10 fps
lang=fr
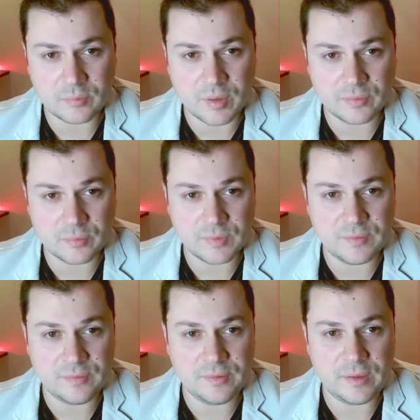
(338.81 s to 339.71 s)
Par exemple,
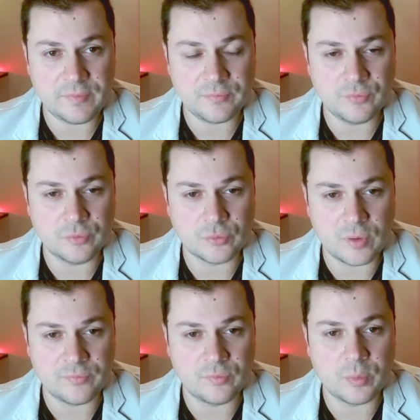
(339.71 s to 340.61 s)
des idées avec fou
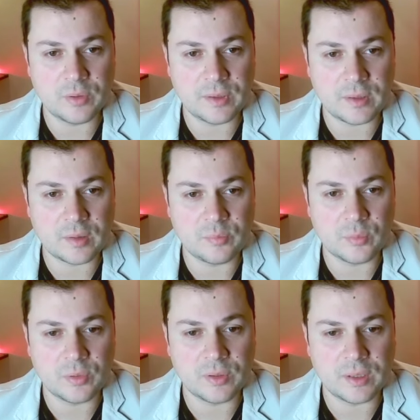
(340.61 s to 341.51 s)
E3, fou prend D4, pion
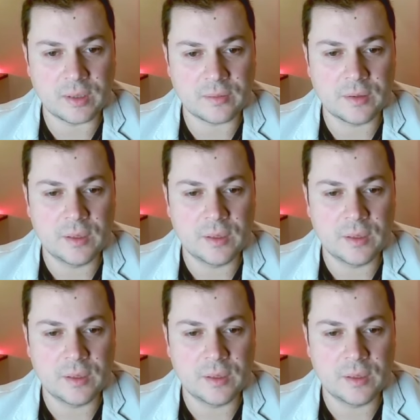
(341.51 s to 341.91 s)
prend D4.